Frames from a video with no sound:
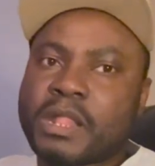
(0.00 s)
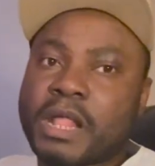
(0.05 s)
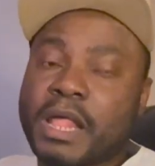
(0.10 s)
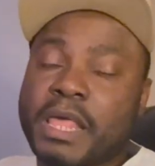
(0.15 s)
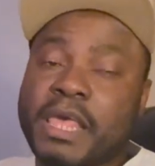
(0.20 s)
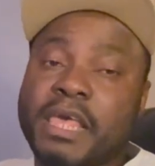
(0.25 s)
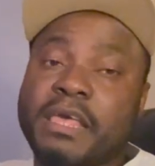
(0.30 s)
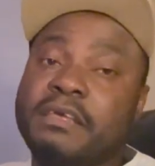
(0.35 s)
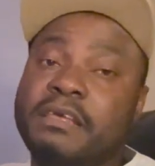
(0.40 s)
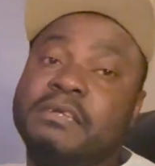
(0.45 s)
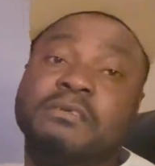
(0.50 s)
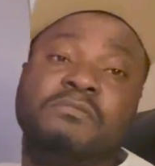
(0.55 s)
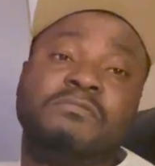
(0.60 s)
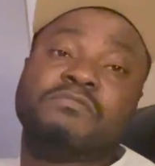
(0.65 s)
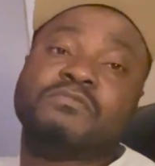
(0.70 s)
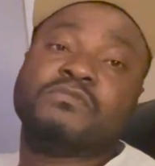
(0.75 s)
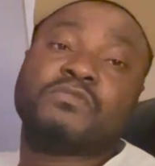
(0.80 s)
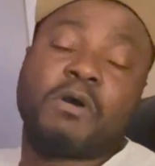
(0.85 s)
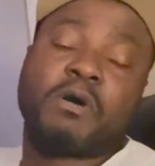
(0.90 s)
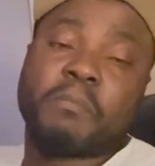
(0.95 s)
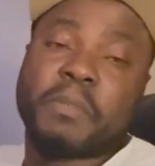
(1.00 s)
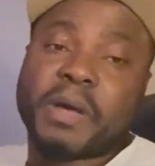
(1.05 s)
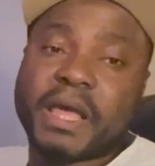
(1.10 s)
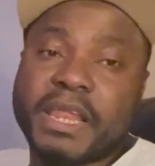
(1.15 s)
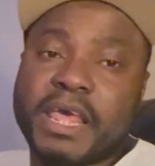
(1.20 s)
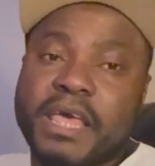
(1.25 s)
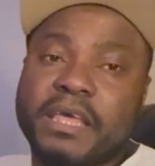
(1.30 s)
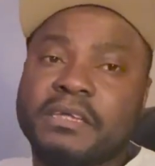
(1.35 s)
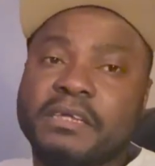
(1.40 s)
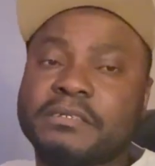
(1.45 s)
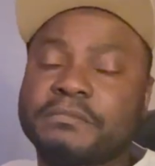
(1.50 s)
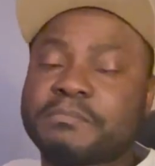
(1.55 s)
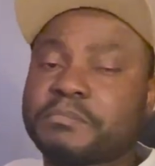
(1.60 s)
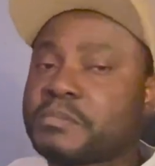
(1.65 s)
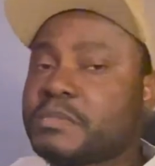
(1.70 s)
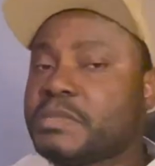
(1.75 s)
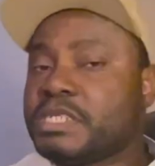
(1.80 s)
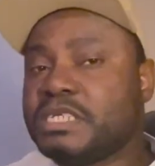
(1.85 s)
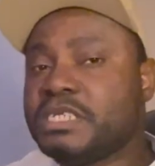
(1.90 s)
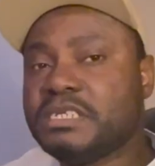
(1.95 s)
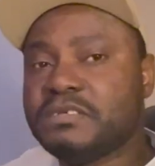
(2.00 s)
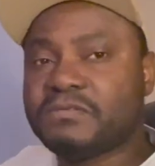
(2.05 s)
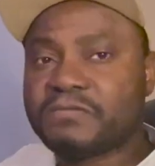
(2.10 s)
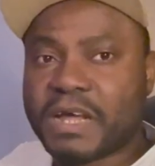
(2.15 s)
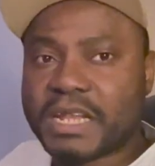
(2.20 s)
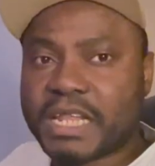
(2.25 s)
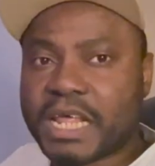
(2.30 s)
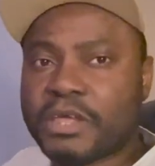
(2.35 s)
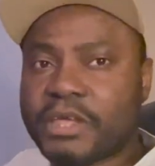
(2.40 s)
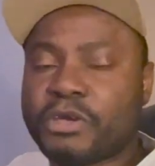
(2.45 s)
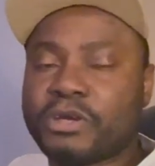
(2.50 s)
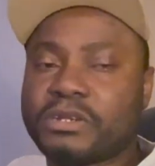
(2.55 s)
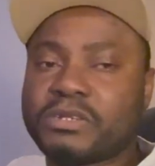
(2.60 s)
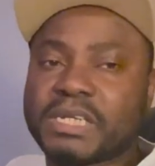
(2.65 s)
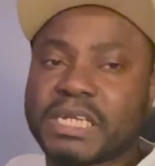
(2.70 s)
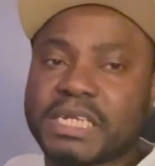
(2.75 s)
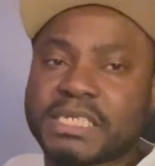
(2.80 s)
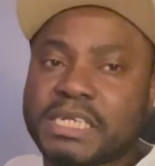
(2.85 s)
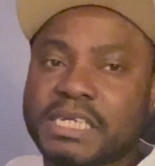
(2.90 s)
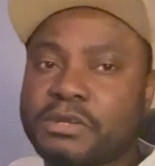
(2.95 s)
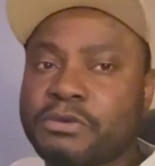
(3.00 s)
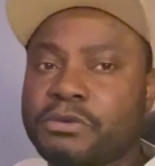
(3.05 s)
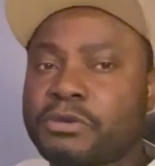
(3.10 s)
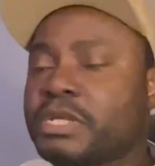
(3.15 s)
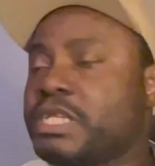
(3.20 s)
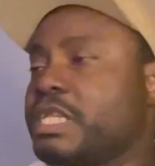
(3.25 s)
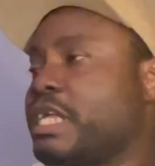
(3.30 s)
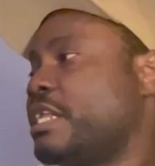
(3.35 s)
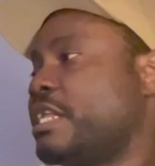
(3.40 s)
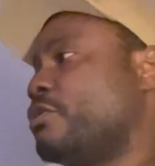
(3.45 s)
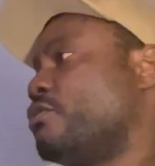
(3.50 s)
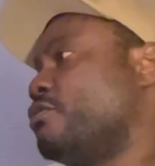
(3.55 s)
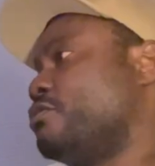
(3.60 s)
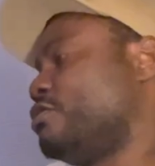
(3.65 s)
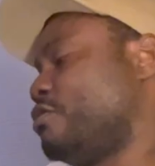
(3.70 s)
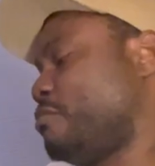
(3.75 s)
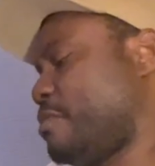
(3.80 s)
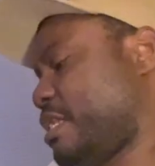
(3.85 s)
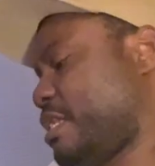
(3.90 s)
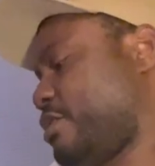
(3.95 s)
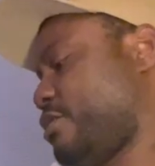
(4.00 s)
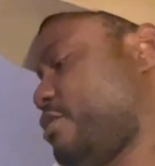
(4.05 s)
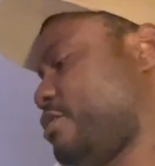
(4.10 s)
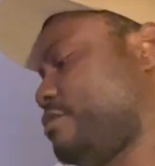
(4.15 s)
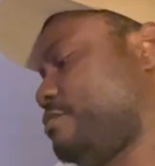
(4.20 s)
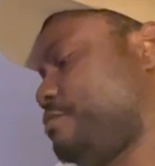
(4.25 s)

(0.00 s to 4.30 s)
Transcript: Et vous comprenez, il y va d'ailleurs de la sécurité des consommateurs.